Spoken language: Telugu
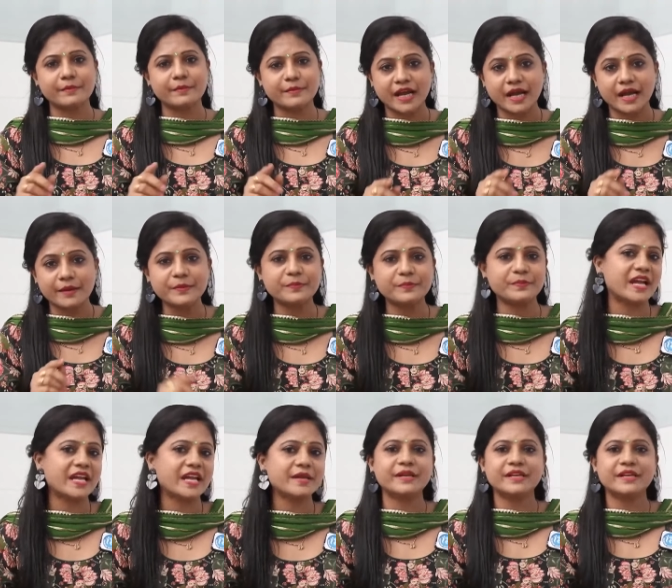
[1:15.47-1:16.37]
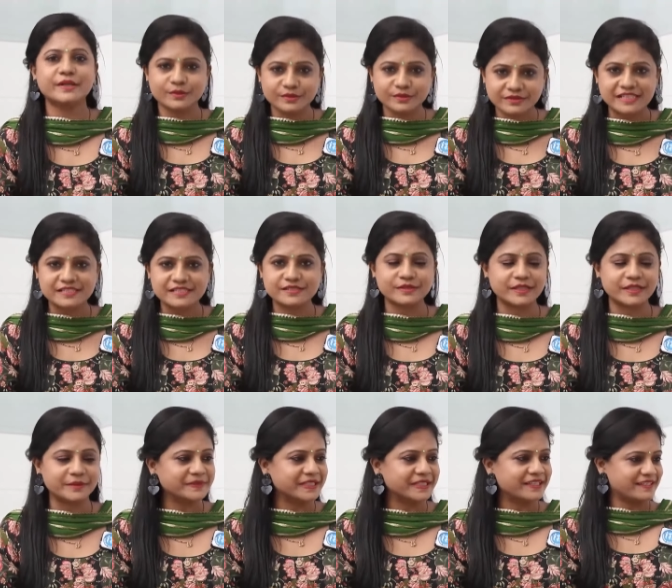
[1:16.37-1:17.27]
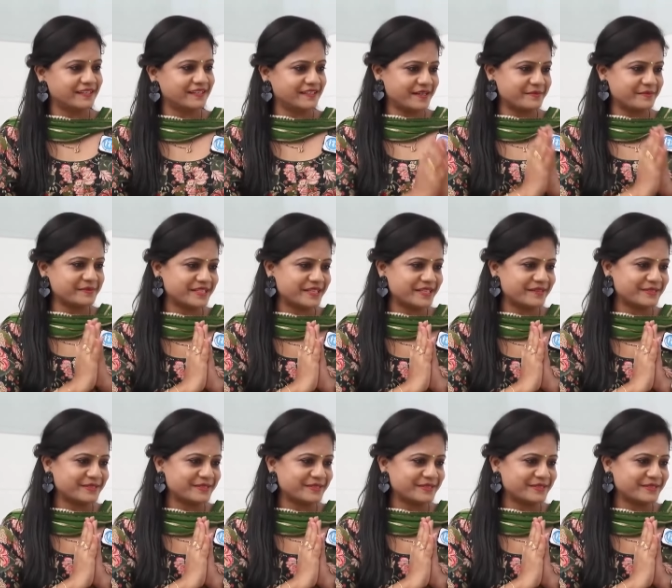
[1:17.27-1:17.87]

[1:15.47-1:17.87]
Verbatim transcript: ఆమె అభిప్రాయం ఏంటో తెలుసుకుందాం నమస్తే